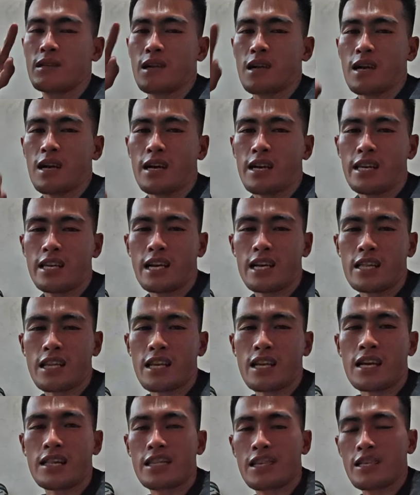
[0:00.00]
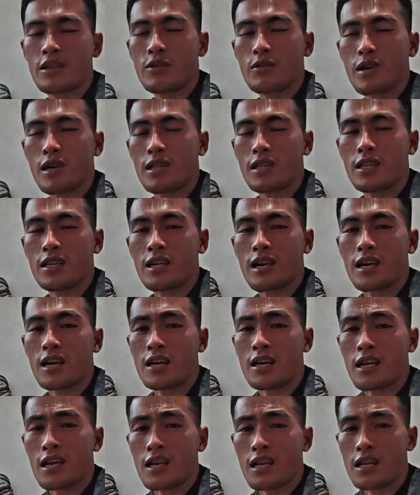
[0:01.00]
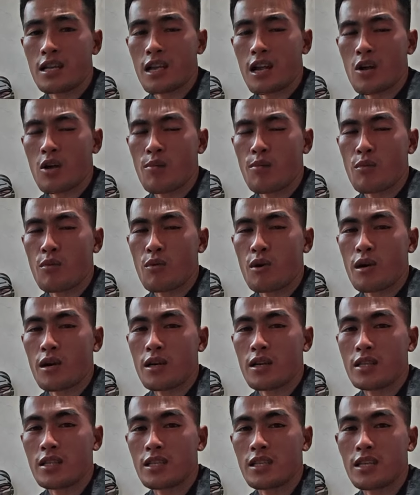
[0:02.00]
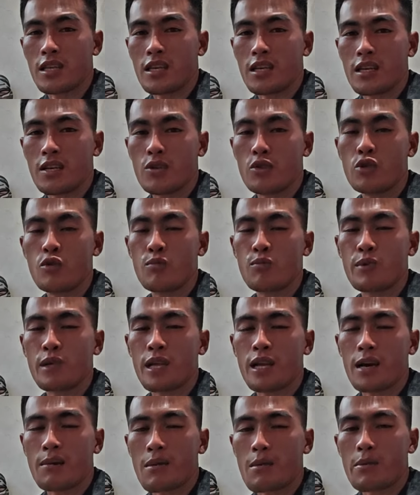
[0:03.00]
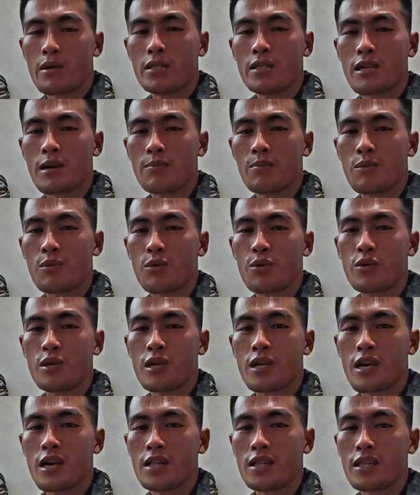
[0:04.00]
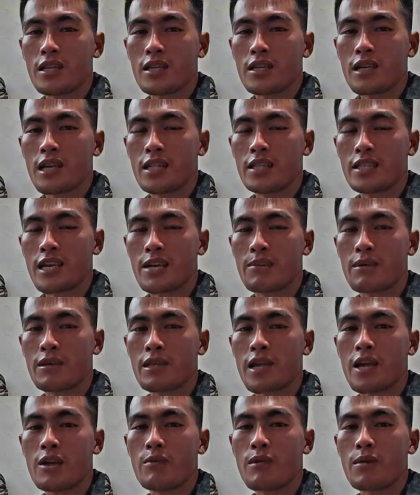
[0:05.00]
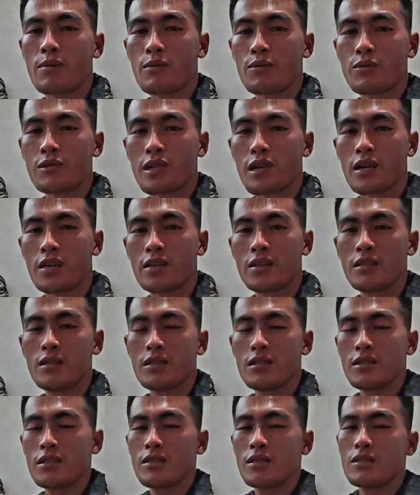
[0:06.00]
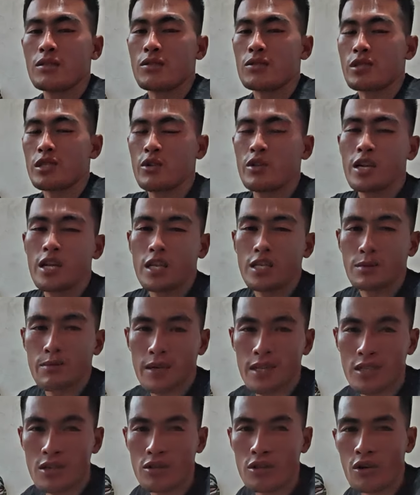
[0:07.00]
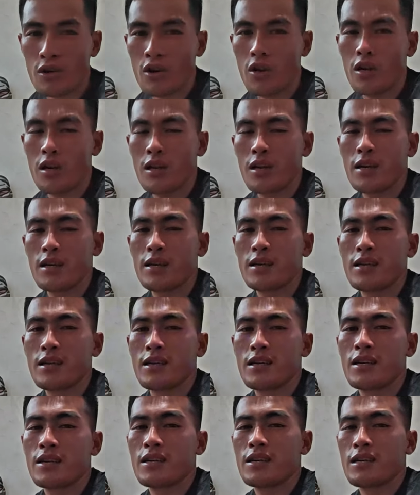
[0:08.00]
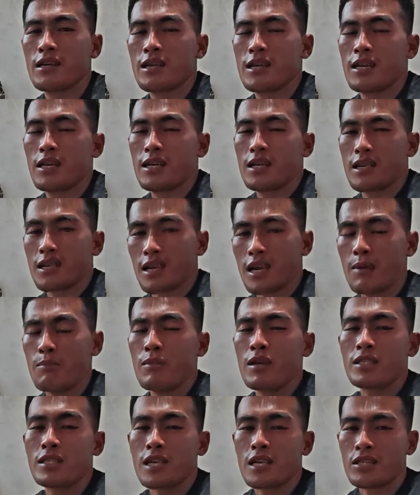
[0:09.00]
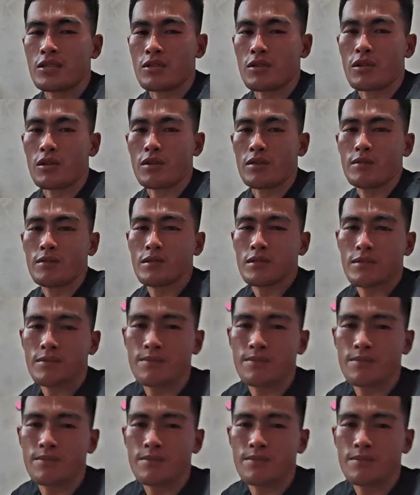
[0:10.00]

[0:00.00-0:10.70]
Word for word: uh, ingatan natin yung ating kagandahan at kagapuhan. Kasi yun yung pinakamabisang puhunan natin kahit saan man tayo magpunta. So, see you in the next video, tol. God bless us all.